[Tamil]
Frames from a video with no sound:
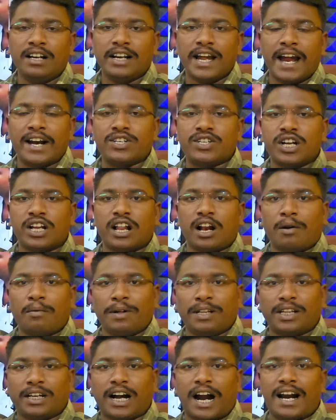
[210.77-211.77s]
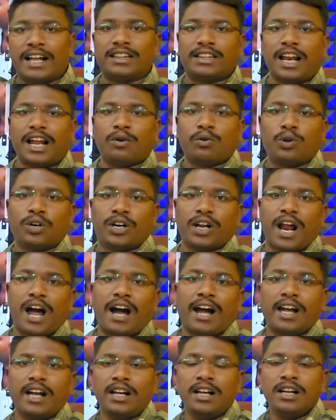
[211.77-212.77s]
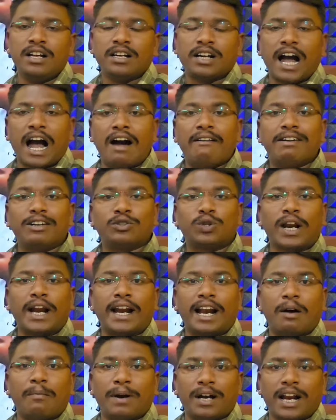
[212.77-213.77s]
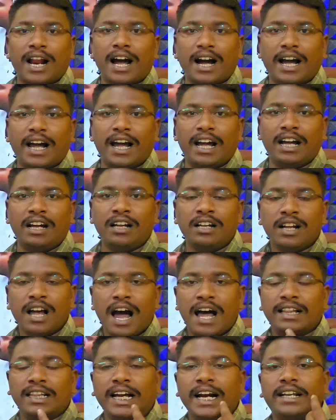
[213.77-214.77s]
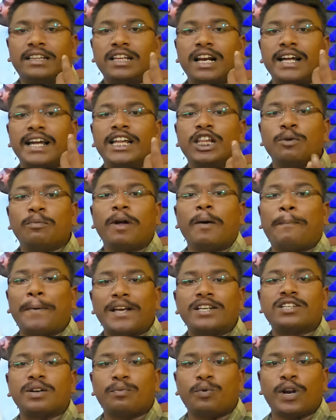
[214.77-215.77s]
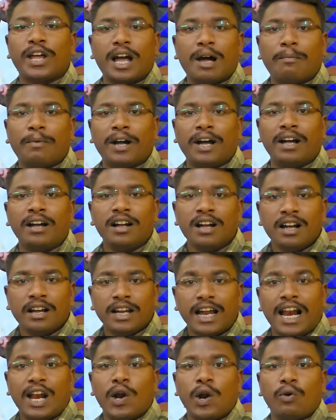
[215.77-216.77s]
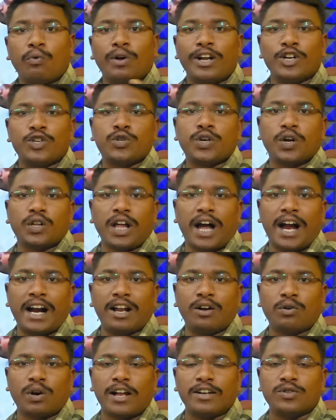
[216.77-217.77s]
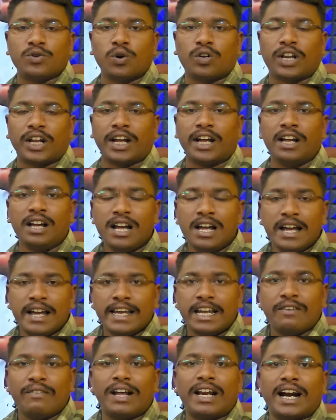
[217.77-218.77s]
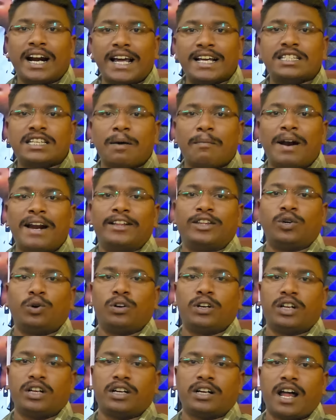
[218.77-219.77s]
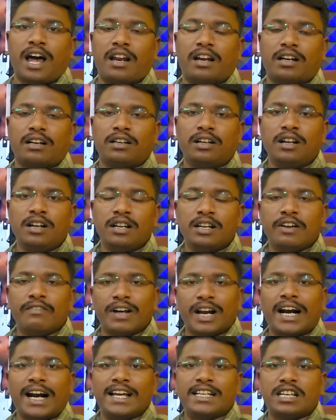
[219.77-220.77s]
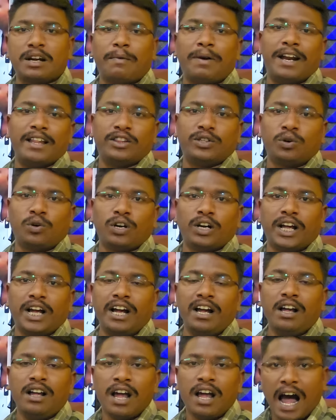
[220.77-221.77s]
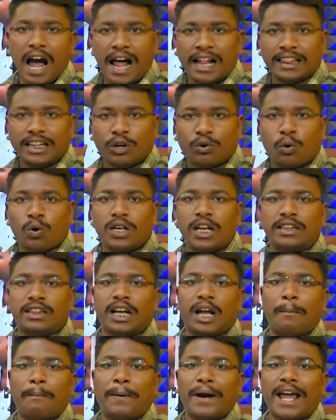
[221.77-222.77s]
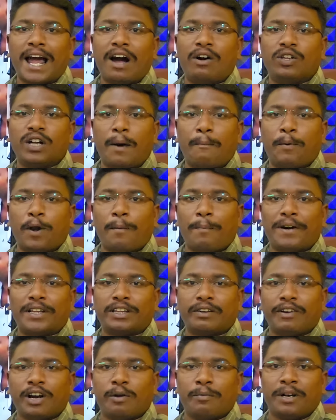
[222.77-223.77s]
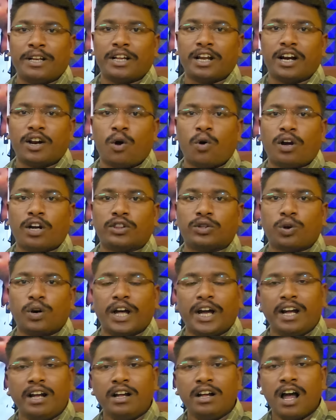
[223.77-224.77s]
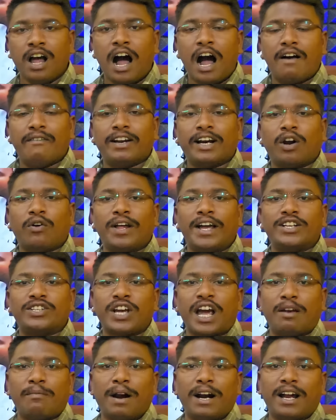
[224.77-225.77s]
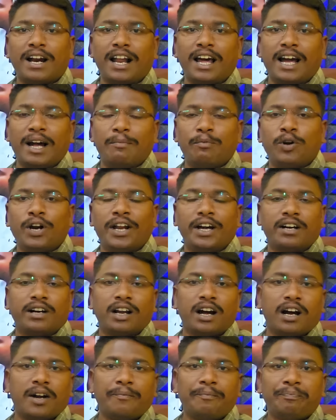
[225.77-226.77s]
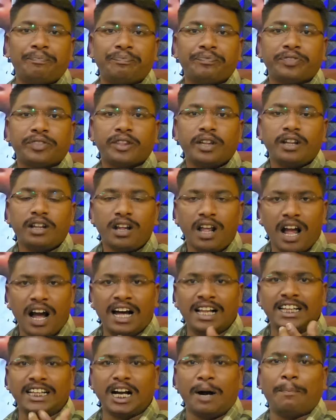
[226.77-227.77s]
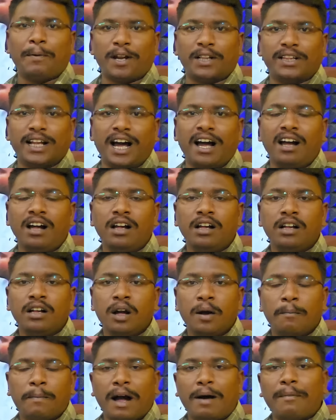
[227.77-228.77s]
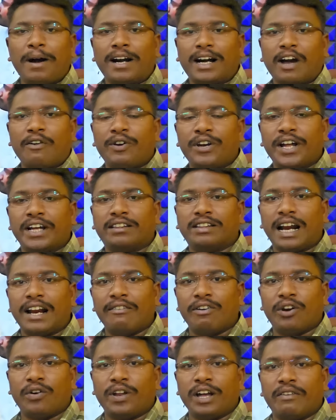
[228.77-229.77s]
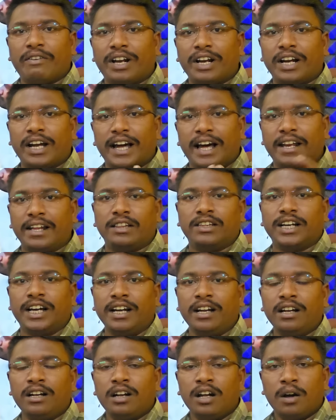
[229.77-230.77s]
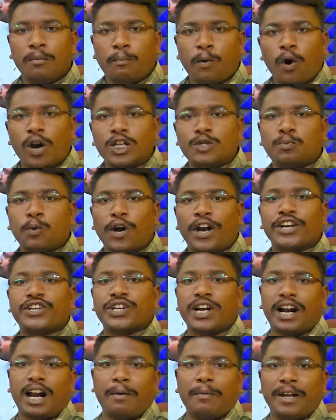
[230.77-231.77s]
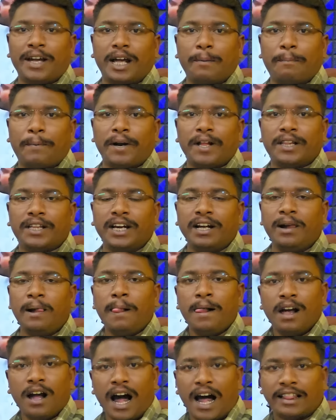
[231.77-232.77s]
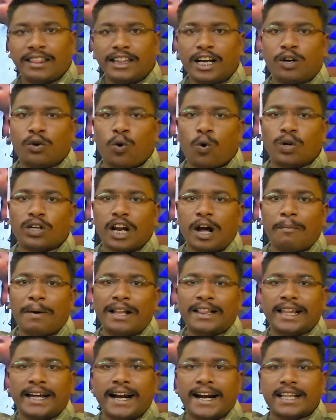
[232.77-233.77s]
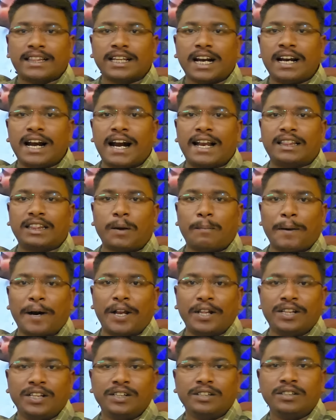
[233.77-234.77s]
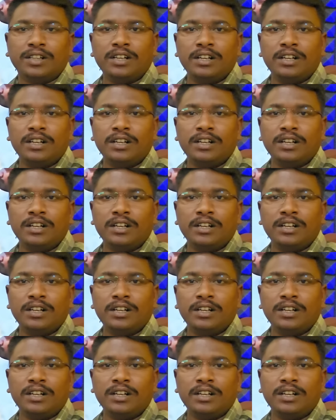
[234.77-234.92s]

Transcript: நேற்றைய தினம் அந்த காலத்திலே கொடுக்குறாங்க காவல்துறை என்ன பண்றாங்க அந்த இடத்துல எதுவுமே பேச முடியாம எல் இஷ்யூ எதாவது ஆயிடக்கூடாதுன்னு சொல்லிட்டு இவர்களை சமாளித்து கொண்டு இருக்கிறார் இவர்களை சமாளித்து கொண்டு அந்த கூட்டத்தை எப்படியாவது அப்புறப்படுத்த வேண்டும் என்கிற நோக்கத்தோடு அவர்களுடைய செயல்பாடுகளை முன்னெடுக்கிறாங்க அதுக்கப்புறம் தான் பாமகனுடைய தலைவருடைய வருகை அறிந்து போலீஸ் ப்ரொடெக்ஷன் எல்லாமே ஏற்படுது அந்த கூட்டம் அந்த இடத்துல நடத்தப்படுது